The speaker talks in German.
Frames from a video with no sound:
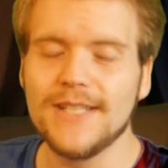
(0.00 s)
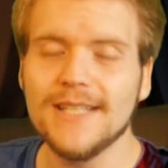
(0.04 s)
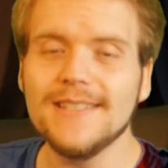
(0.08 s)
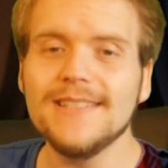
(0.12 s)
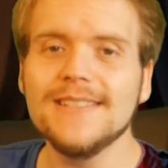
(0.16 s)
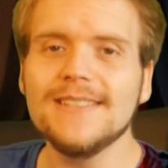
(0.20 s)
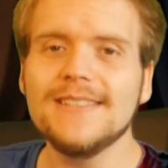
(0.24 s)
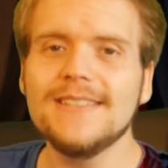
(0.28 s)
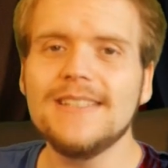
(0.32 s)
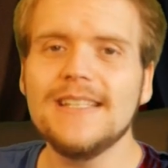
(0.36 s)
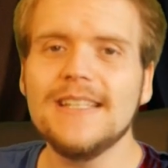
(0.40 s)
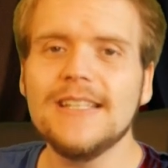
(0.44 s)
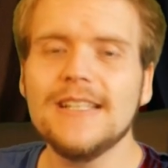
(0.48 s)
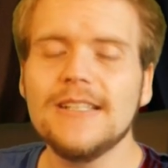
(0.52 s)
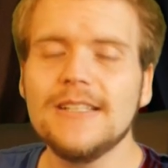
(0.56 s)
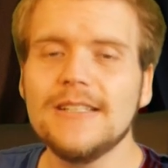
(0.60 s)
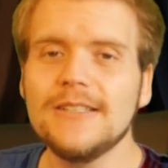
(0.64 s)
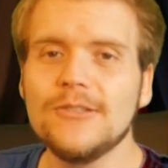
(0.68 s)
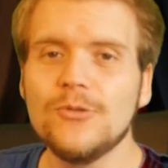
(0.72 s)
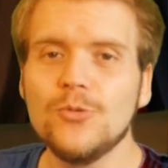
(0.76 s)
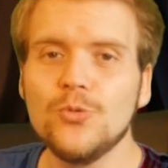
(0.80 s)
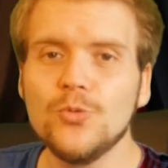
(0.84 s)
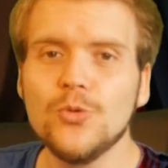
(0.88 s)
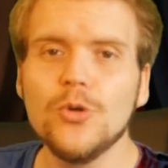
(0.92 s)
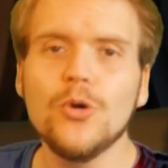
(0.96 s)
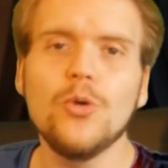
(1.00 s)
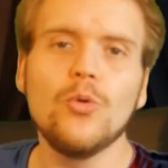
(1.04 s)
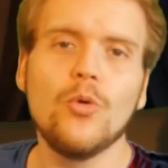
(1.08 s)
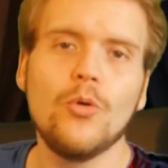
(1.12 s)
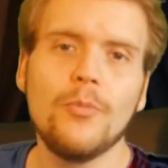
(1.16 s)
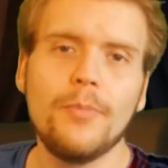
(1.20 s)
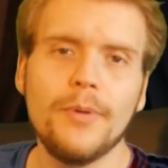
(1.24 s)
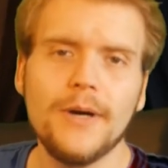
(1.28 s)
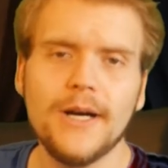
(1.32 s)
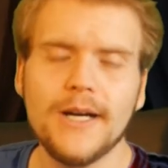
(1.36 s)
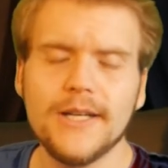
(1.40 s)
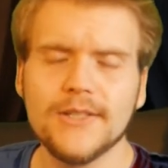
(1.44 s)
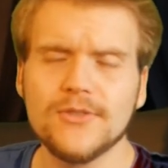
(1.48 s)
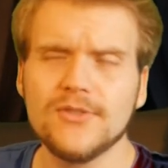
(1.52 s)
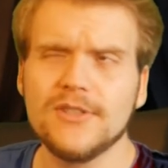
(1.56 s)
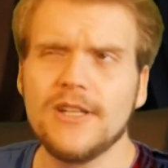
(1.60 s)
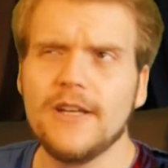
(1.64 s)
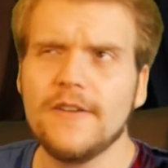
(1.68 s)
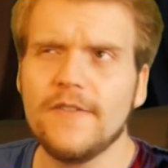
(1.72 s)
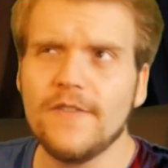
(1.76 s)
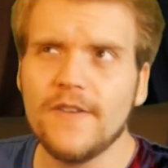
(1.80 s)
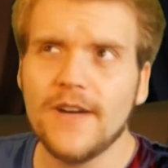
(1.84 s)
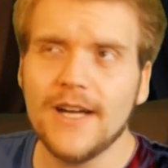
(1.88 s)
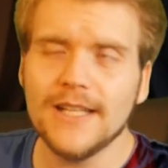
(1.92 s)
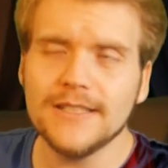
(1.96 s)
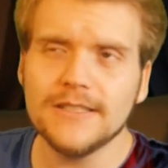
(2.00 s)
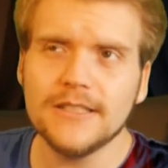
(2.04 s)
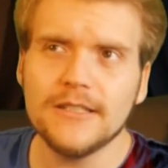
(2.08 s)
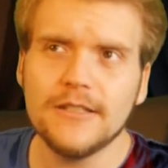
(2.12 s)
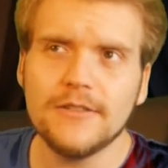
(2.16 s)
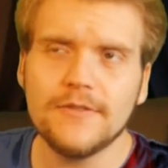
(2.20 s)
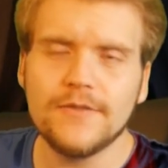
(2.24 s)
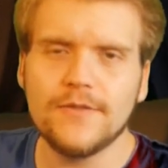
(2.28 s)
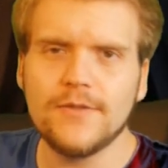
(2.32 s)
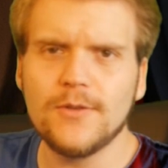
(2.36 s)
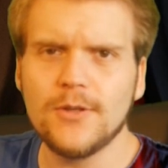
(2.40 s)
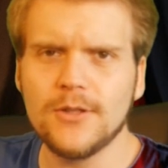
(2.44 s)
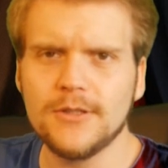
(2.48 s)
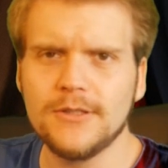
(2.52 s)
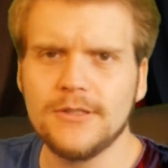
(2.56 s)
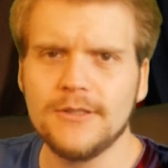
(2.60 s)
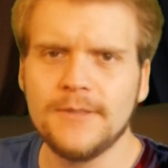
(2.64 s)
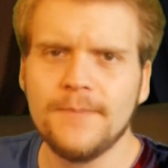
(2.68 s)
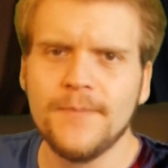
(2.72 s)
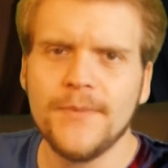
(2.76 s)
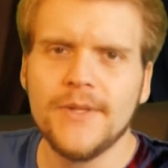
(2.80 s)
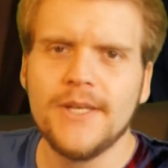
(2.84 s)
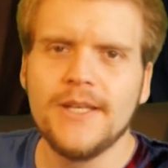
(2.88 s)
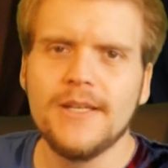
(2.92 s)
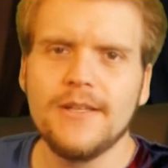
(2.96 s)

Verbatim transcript: Das ist der Uropa, also der Vater von,